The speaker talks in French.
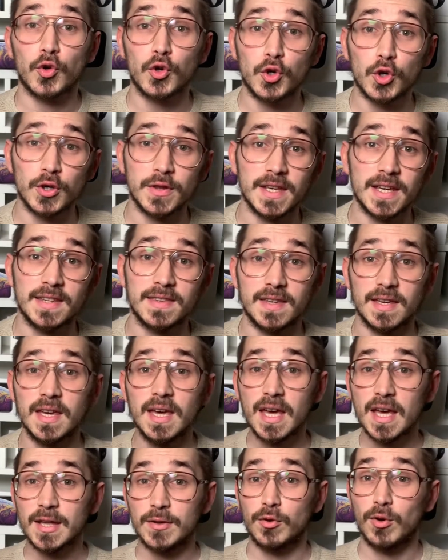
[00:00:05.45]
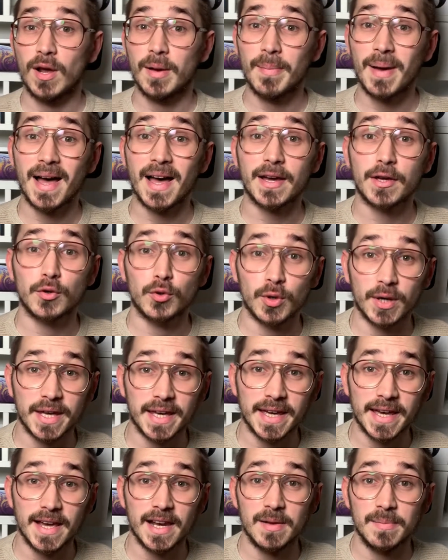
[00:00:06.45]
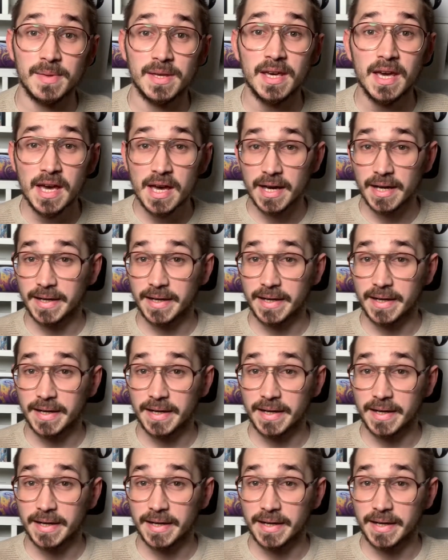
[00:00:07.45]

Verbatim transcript: connectées de la marque Realme.